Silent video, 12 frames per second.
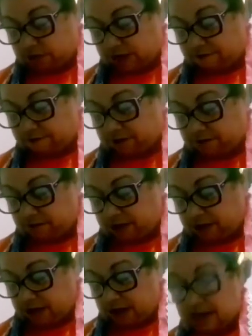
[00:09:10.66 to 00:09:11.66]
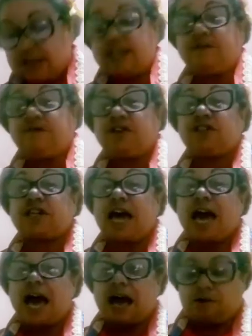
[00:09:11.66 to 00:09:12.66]
que vivem livres
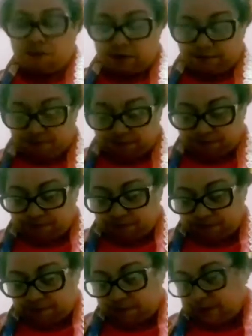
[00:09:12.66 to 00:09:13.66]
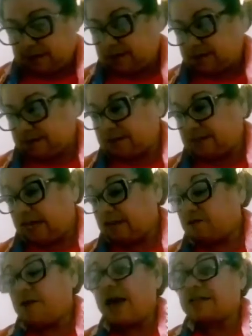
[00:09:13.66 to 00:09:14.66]
na água.
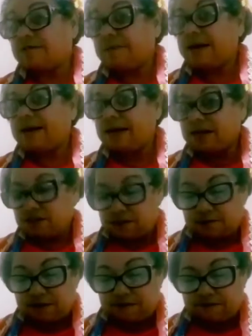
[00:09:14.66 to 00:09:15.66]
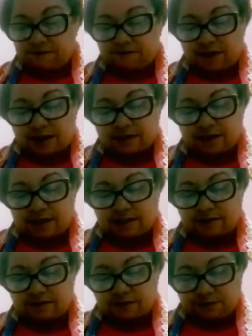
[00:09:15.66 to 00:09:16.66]
Certo? As baleias também fazem
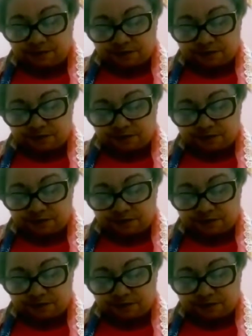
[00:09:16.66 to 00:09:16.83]
isso. Viu?